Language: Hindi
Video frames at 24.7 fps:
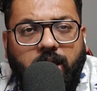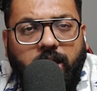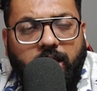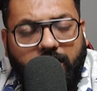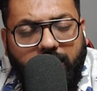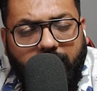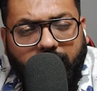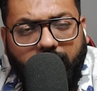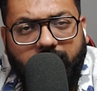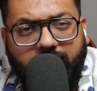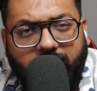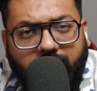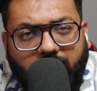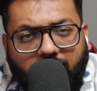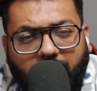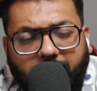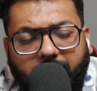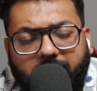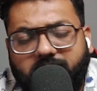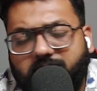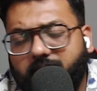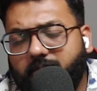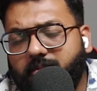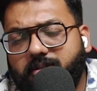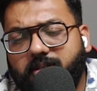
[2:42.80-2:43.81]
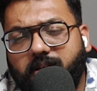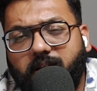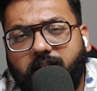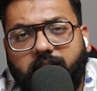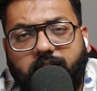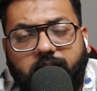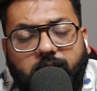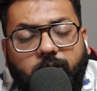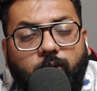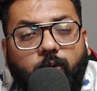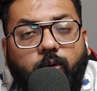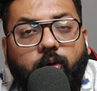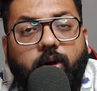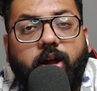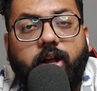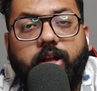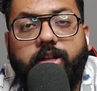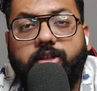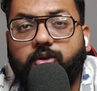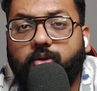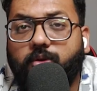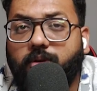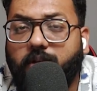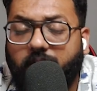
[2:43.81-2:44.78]
लेकिन यहाँ पर समझना ये होगा
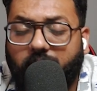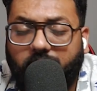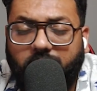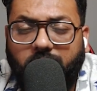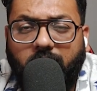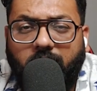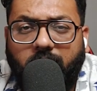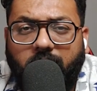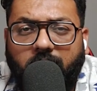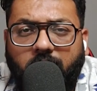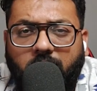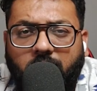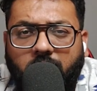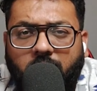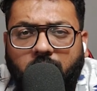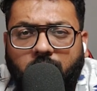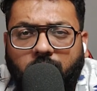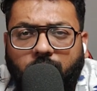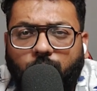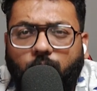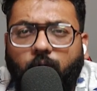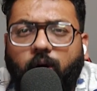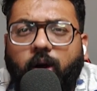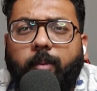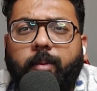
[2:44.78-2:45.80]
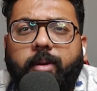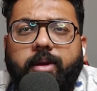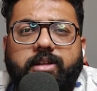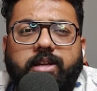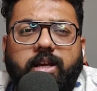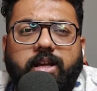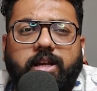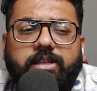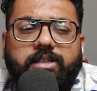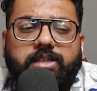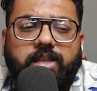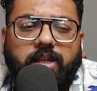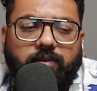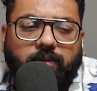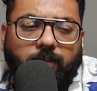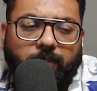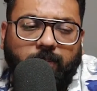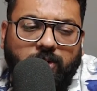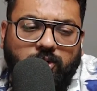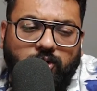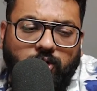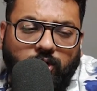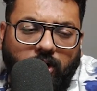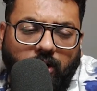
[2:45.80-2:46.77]
कि जो नेता हैं वो हमेशा सिर्फ
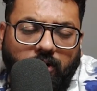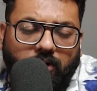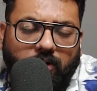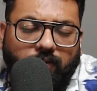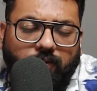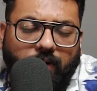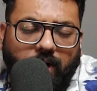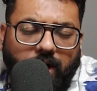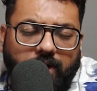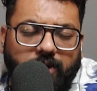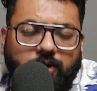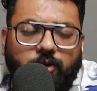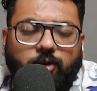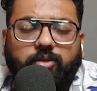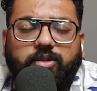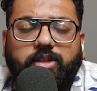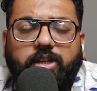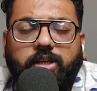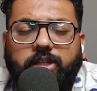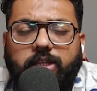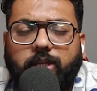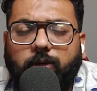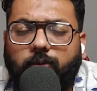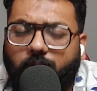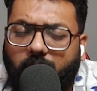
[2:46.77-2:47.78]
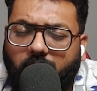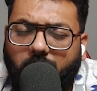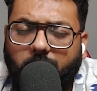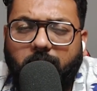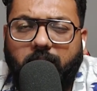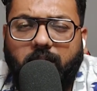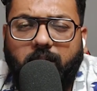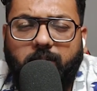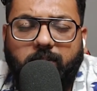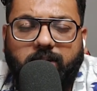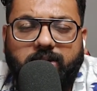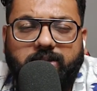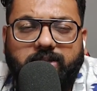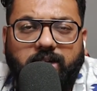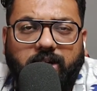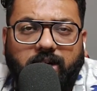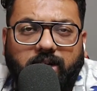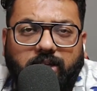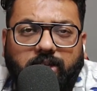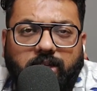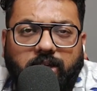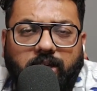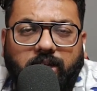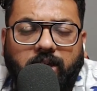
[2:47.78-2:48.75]
अपने चुनावी फ़ायदे को देखते हुए ही बयानबाजी
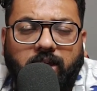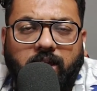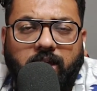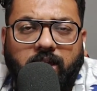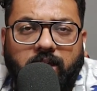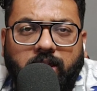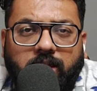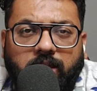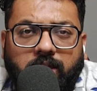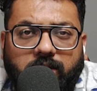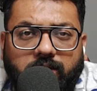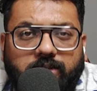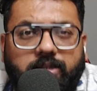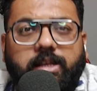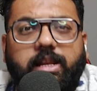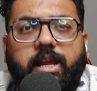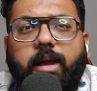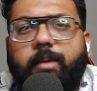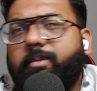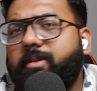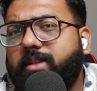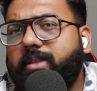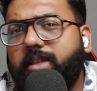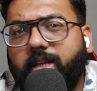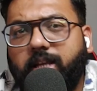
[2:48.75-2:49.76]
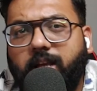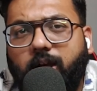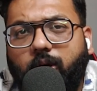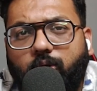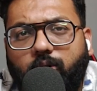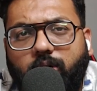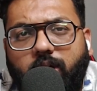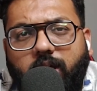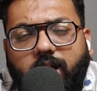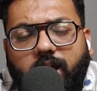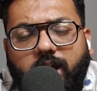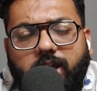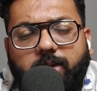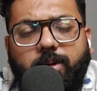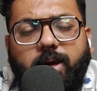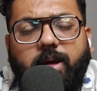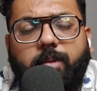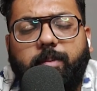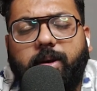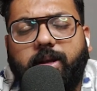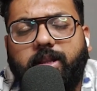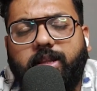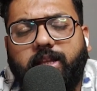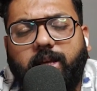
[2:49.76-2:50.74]
करते हैं इसीलिए आपने देखा होगा कि कई
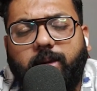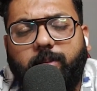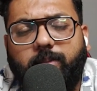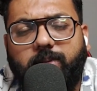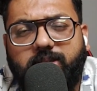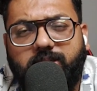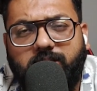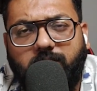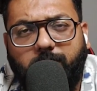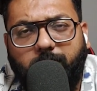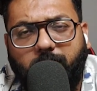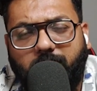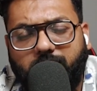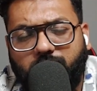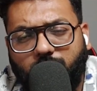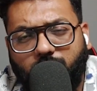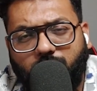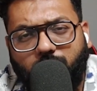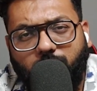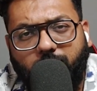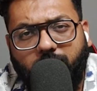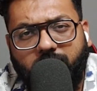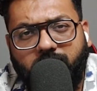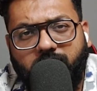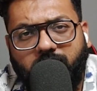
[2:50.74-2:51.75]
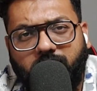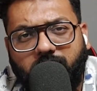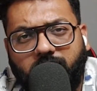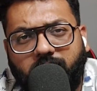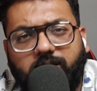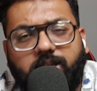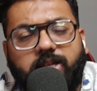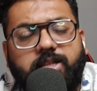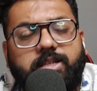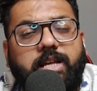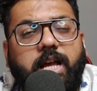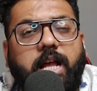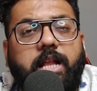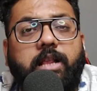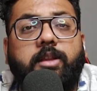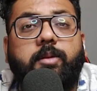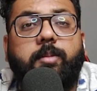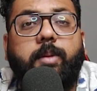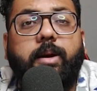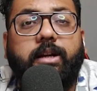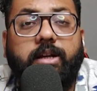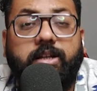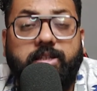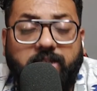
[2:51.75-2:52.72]
बार पर्दे के पीछे पक्ष और विपक्ष के नेता साथ
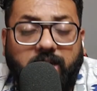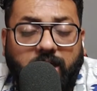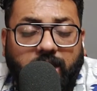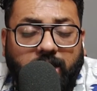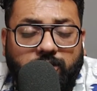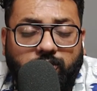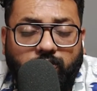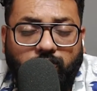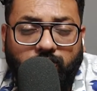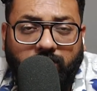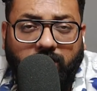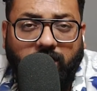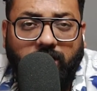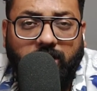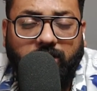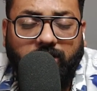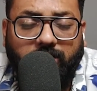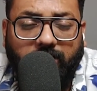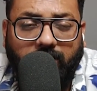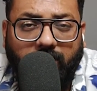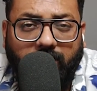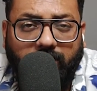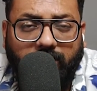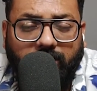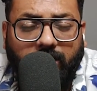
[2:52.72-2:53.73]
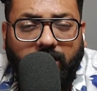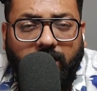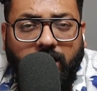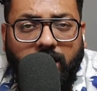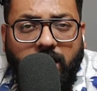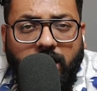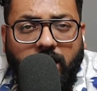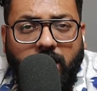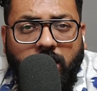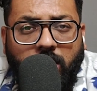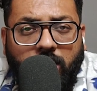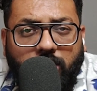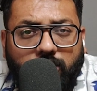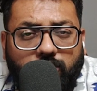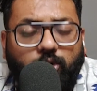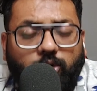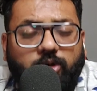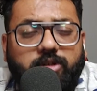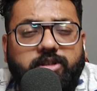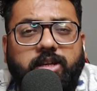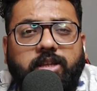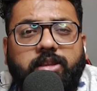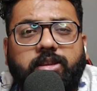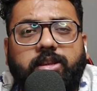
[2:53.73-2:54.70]
में बैठकर चाय की चुस्कियाँ लेते रहते हैं जो
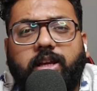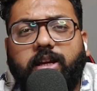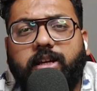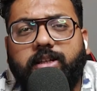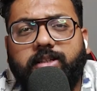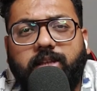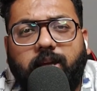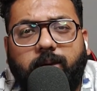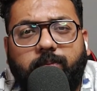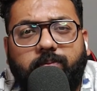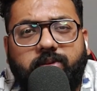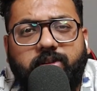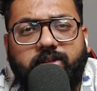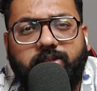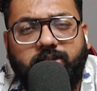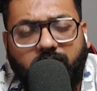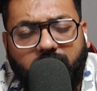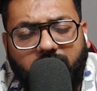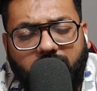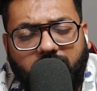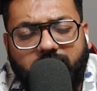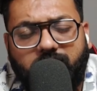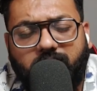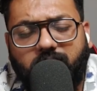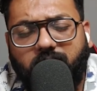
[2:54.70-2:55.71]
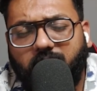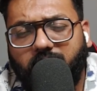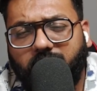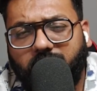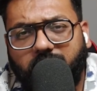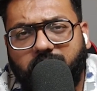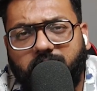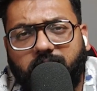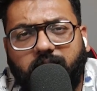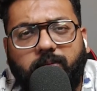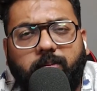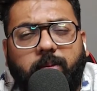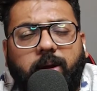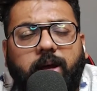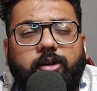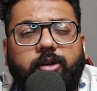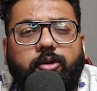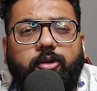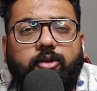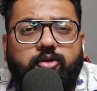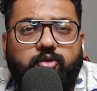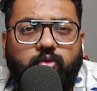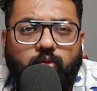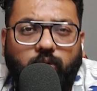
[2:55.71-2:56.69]
कि जनता के सामने इस तरीके से लड़ते हैं जैसे
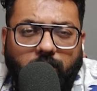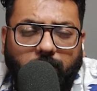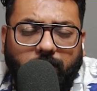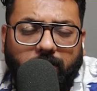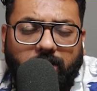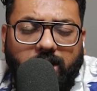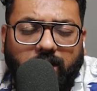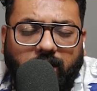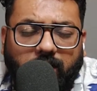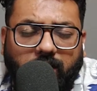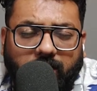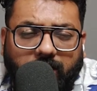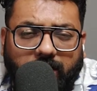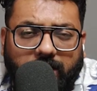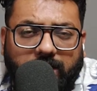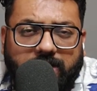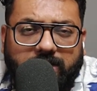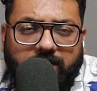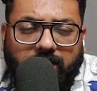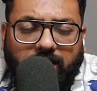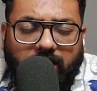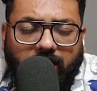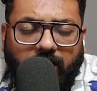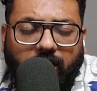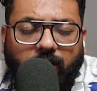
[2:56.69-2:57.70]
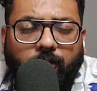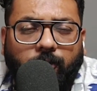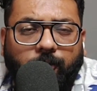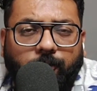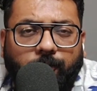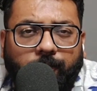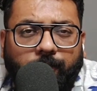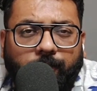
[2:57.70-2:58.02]
मान लो चूहे बिल्ली का खेल चल रहा हो